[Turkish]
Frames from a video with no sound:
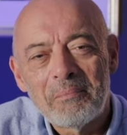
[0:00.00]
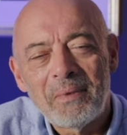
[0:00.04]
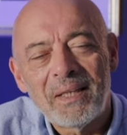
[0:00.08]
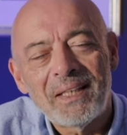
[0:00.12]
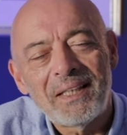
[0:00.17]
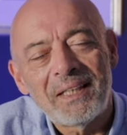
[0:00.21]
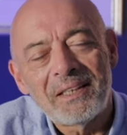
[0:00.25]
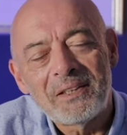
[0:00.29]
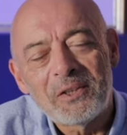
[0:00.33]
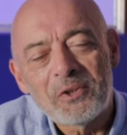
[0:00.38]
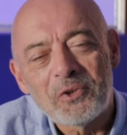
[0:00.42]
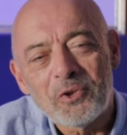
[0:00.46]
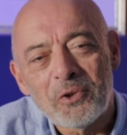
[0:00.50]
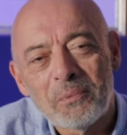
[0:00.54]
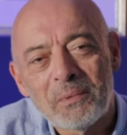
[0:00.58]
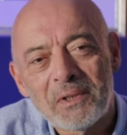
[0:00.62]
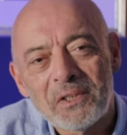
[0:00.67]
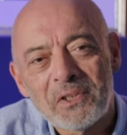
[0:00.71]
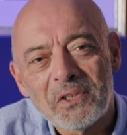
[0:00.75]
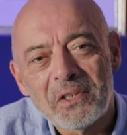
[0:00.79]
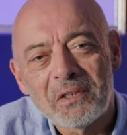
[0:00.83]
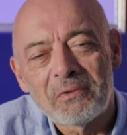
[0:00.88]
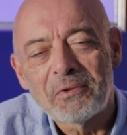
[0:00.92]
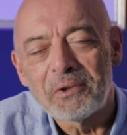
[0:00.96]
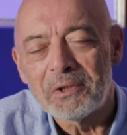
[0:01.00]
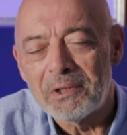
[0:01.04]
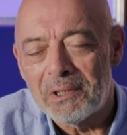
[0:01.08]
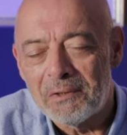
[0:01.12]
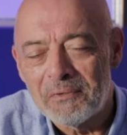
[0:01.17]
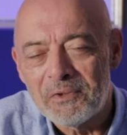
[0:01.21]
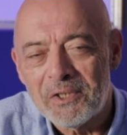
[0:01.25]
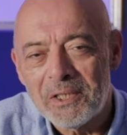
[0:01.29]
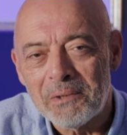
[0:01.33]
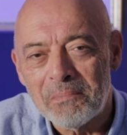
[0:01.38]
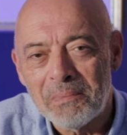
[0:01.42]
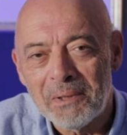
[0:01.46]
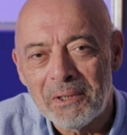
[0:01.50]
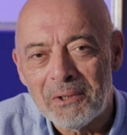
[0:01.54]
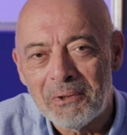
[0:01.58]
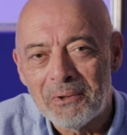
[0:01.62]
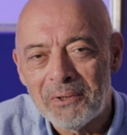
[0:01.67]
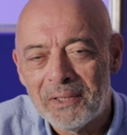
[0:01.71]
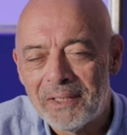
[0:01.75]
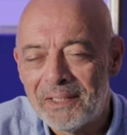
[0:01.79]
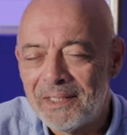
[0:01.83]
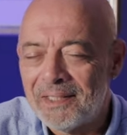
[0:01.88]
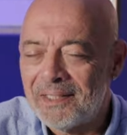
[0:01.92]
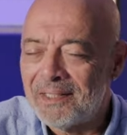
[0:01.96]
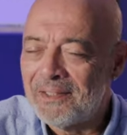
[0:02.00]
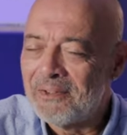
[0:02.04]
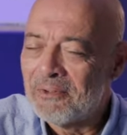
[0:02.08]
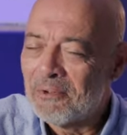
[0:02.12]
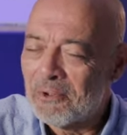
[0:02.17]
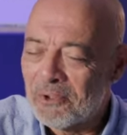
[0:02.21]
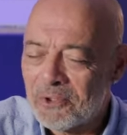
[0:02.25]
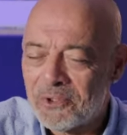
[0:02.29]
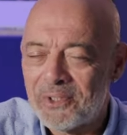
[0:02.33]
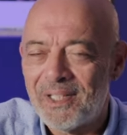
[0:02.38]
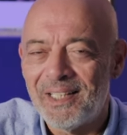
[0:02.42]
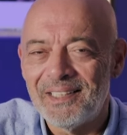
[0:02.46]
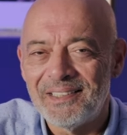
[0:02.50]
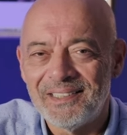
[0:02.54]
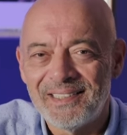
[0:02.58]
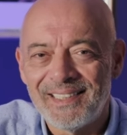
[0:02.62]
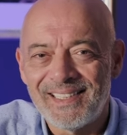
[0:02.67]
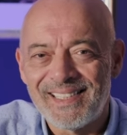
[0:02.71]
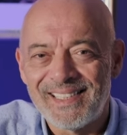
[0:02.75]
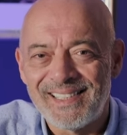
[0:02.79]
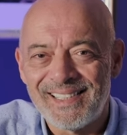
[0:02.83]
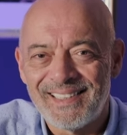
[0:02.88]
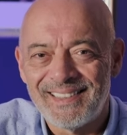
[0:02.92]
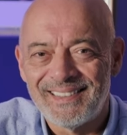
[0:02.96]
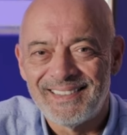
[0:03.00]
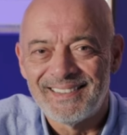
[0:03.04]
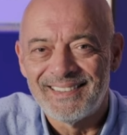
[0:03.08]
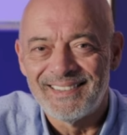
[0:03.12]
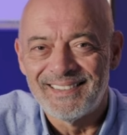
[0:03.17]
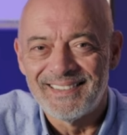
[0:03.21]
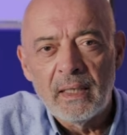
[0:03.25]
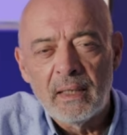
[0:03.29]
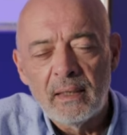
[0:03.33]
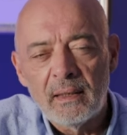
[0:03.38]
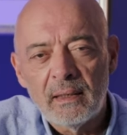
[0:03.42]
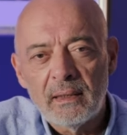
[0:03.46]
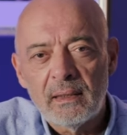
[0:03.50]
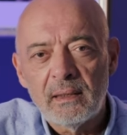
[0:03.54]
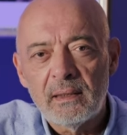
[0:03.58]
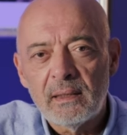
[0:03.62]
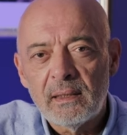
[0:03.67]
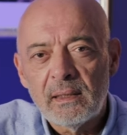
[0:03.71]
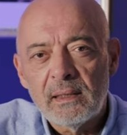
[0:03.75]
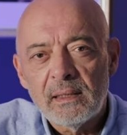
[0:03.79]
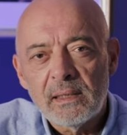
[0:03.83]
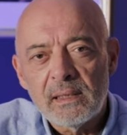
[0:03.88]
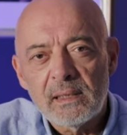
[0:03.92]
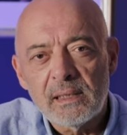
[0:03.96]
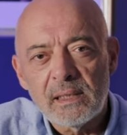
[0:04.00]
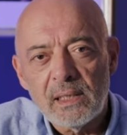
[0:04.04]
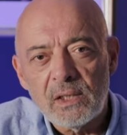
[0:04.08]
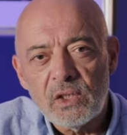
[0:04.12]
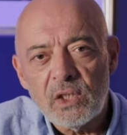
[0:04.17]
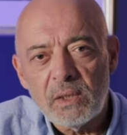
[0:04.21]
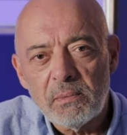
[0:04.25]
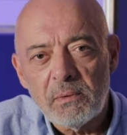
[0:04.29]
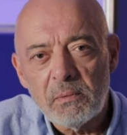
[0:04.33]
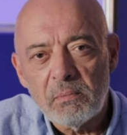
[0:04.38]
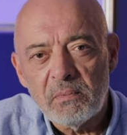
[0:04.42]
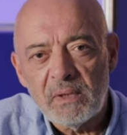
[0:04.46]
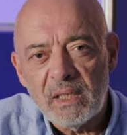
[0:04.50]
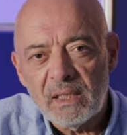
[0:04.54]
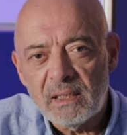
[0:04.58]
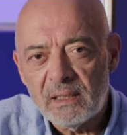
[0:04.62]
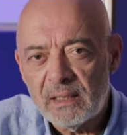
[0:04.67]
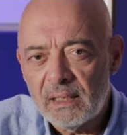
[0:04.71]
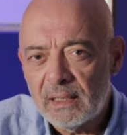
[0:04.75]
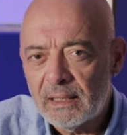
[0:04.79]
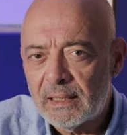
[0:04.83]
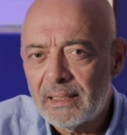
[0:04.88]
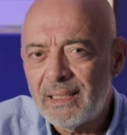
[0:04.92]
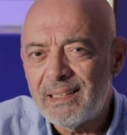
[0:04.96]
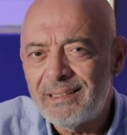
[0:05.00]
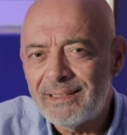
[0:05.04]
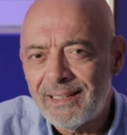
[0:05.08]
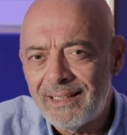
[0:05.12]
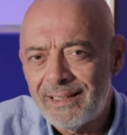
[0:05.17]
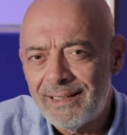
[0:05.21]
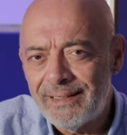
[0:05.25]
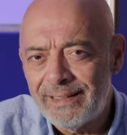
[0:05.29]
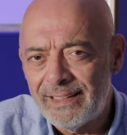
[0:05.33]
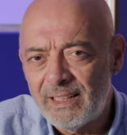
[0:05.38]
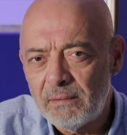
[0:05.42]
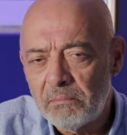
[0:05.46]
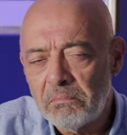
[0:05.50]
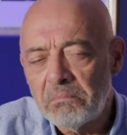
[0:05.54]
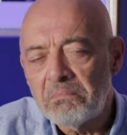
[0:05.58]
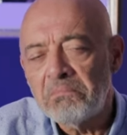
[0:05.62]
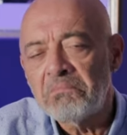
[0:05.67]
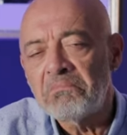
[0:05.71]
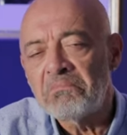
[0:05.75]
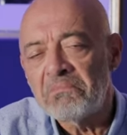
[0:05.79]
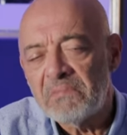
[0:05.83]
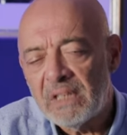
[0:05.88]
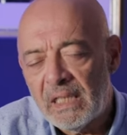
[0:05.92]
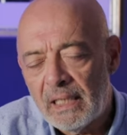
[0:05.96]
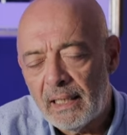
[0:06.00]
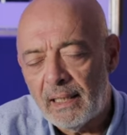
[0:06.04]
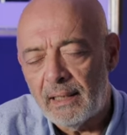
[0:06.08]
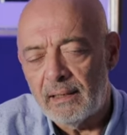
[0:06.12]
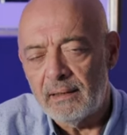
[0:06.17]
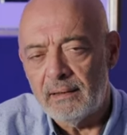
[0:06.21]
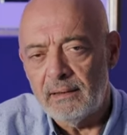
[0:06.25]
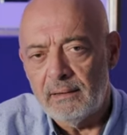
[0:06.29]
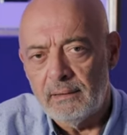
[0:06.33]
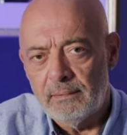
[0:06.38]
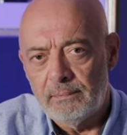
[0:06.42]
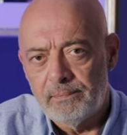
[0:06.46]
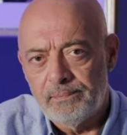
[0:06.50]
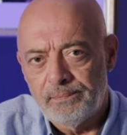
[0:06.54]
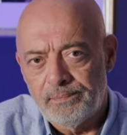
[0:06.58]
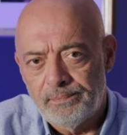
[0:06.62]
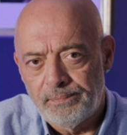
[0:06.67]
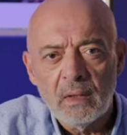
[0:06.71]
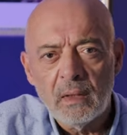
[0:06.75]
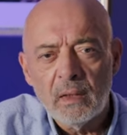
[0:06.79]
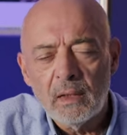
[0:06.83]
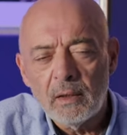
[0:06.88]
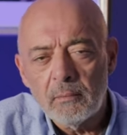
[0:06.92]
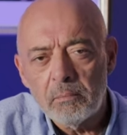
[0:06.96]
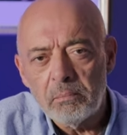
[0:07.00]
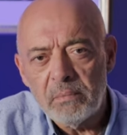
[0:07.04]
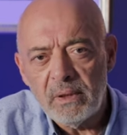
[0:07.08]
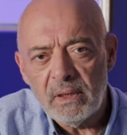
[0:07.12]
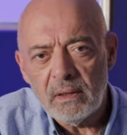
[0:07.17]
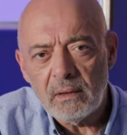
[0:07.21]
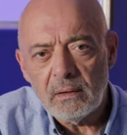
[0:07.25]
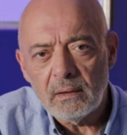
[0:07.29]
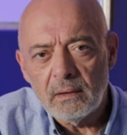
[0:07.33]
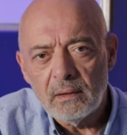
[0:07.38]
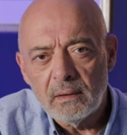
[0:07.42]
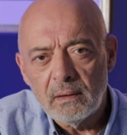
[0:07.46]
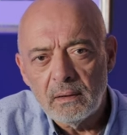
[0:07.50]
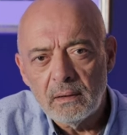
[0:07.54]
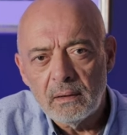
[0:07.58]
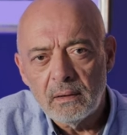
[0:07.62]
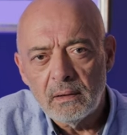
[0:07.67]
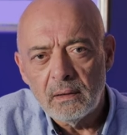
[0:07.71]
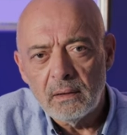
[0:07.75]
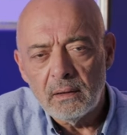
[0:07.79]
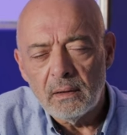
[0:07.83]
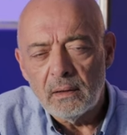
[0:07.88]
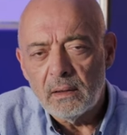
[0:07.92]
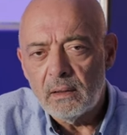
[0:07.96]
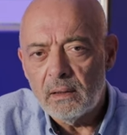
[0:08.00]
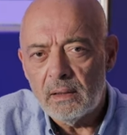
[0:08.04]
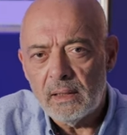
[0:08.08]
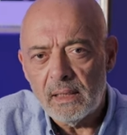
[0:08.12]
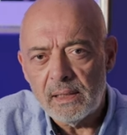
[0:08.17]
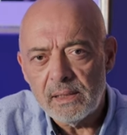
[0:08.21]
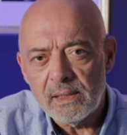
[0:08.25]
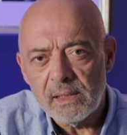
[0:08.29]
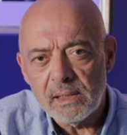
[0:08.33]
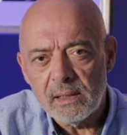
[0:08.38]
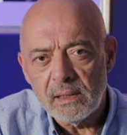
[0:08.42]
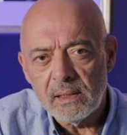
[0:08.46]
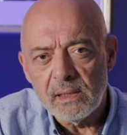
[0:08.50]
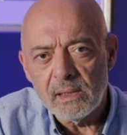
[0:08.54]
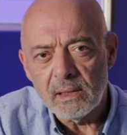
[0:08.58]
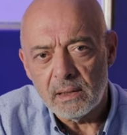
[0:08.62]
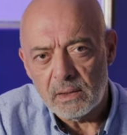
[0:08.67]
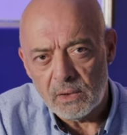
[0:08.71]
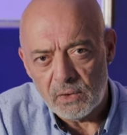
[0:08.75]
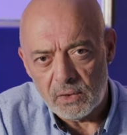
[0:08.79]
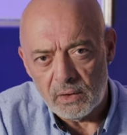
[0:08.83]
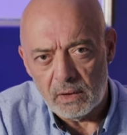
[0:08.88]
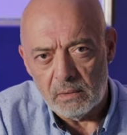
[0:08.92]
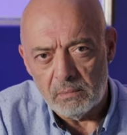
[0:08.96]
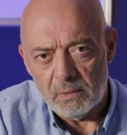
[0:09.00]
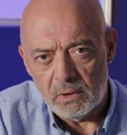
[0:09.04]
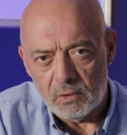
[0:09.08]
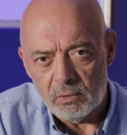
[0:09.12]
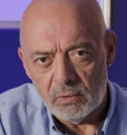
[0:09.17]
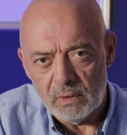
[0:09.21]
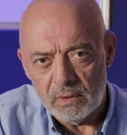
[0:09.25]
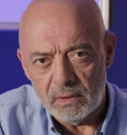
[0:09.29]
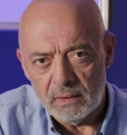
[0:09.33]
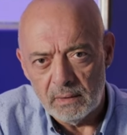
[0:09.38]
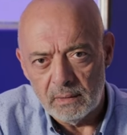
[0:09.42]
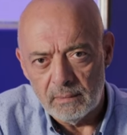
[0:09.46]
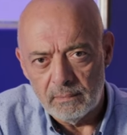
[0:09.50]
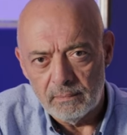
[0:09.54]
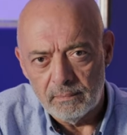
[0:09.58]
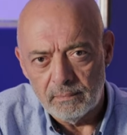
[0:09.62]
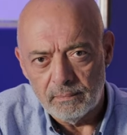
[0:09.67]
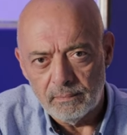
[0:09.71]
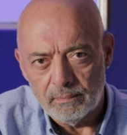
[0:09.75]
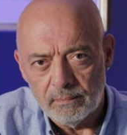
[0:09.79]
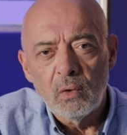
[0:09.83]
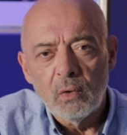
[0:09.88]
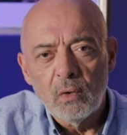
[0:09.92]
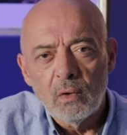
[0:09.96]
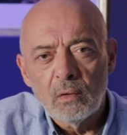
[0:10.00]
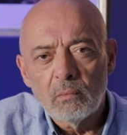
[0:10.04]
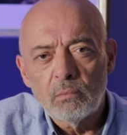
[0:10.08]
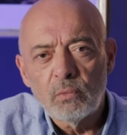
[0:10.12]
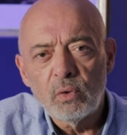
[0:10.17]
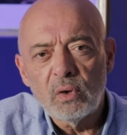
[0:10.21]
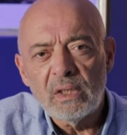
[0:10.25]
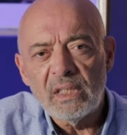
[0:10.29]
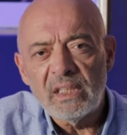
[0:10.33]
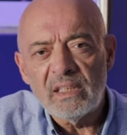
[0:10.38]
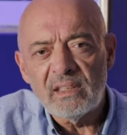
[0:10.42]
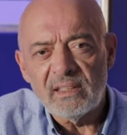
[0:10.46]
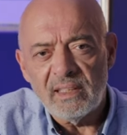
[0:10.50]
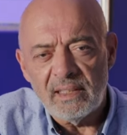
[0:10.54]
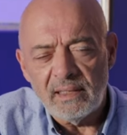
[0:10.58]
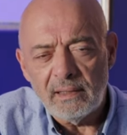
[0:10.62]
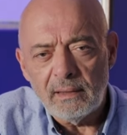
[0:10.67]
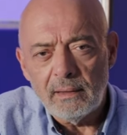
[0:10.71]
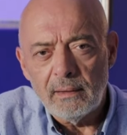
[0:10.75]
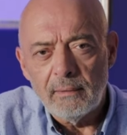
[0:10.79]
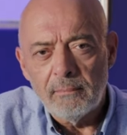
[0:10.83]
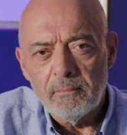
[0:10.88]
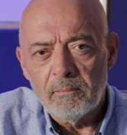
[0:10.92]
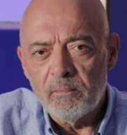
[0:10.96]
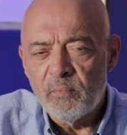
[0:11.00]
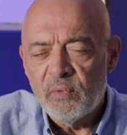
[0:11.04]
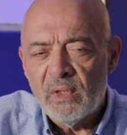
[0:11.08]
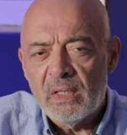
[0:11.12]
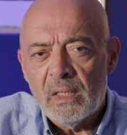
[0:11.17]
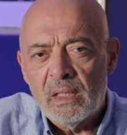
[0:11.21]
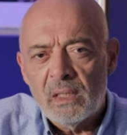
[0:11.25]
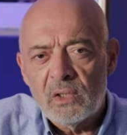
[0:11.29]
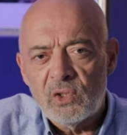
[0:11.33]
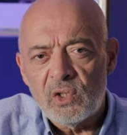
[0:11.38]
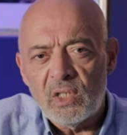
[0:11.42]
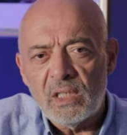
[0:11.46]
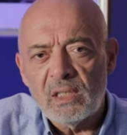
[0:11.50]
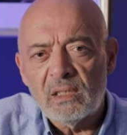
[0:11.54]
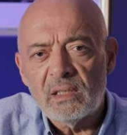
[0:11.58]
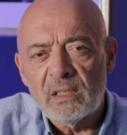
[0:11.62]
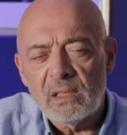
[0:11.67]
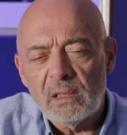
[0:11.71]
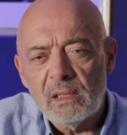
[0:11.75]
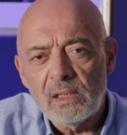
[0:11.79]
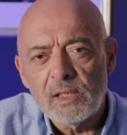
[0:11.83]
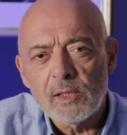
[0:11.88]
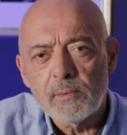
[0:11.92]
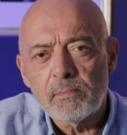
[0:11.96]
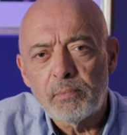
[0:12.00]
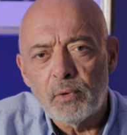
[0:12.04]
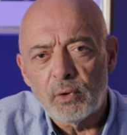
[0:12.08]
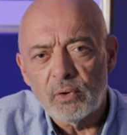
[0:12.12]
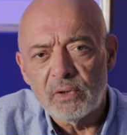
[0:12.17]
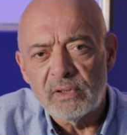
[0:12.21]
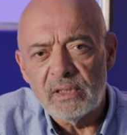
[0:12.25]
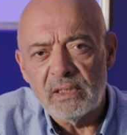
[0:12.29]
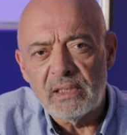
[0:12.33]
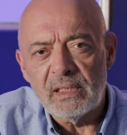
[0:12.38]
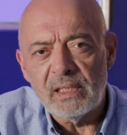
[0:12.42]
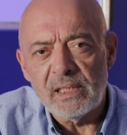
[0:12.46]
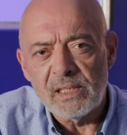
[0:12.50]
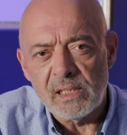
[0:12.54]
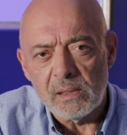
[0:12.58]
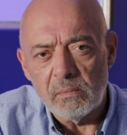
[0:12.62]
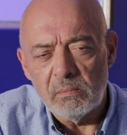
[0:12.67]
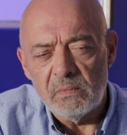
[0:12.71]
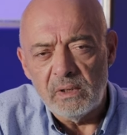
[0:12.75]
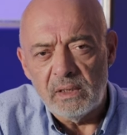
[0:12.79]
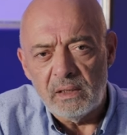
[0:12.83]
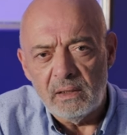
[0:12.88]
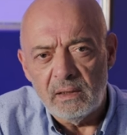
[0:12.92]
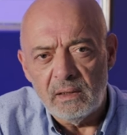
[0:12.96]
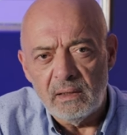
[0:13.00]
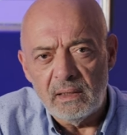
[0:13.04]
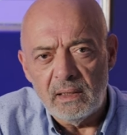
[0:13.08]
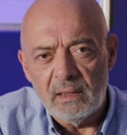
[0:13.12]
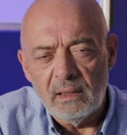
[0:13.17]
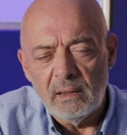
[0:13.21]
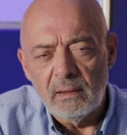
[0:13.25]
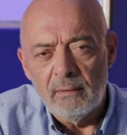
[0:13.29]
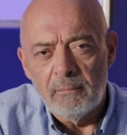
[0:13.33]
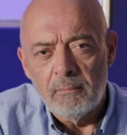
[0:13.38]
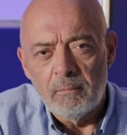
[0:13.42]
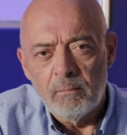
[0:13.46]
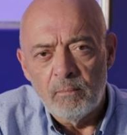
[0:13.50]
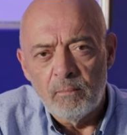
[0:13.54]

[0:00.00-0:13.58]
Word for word: Ben Erdinç Amaç. Fotoğraf çekmek kolaya hoş geldiniz. Seçimimdeki kriterlerim nelerdi? 1. Lensin sıkıştırma oranı. Bu kriter çektiğiniz portre resimlerinde